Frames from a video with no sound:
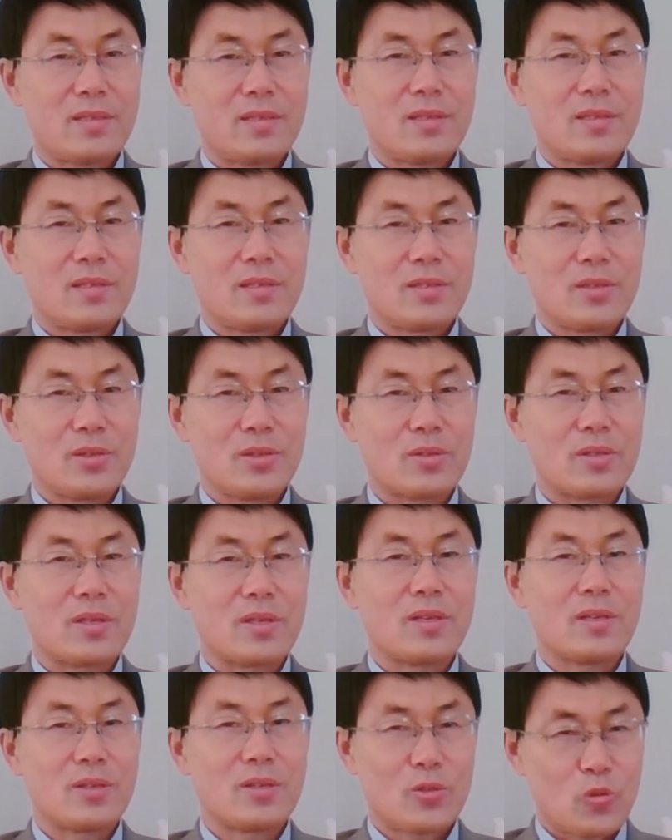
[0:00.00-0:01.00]
有着
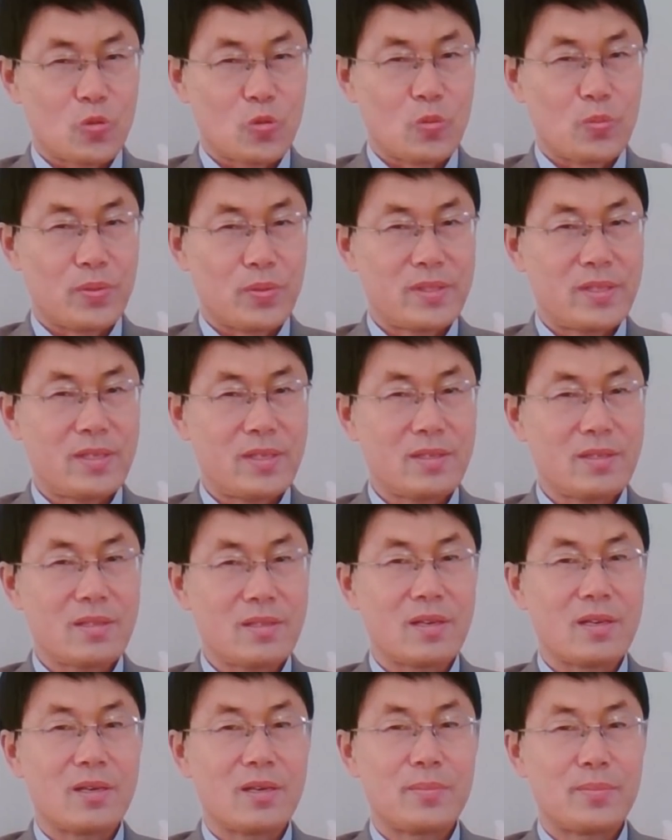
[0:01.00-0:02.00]
数不清
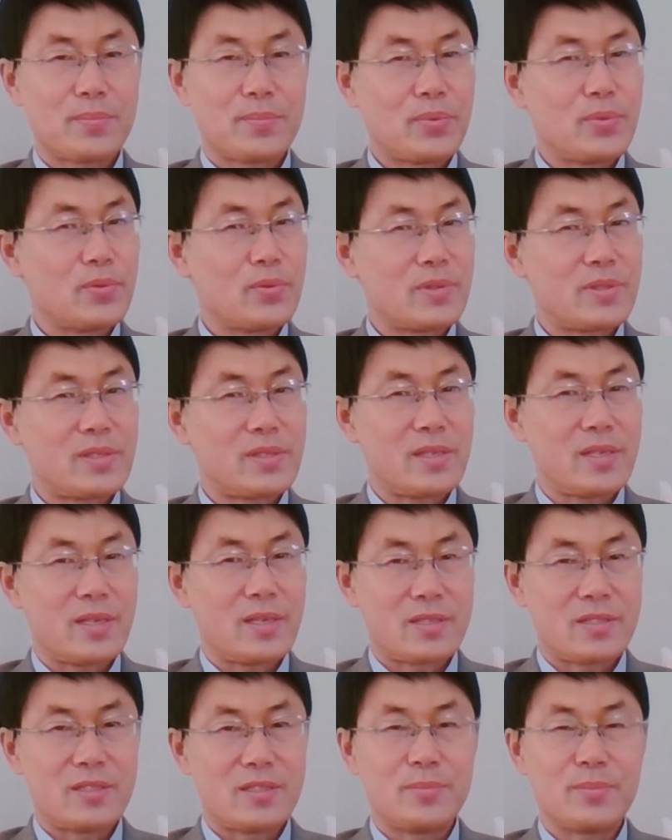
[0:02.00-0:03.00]
的不解
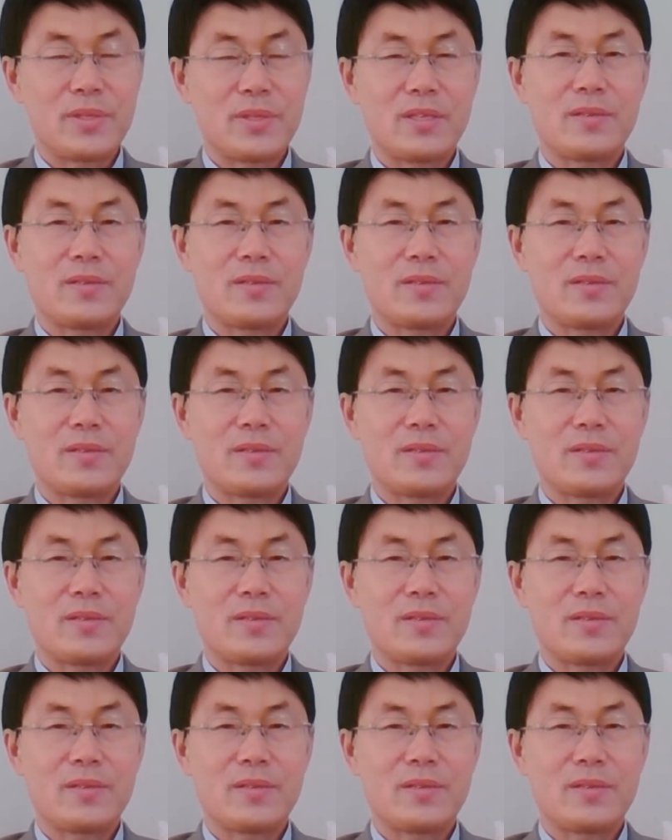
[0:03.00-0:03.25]
之谜。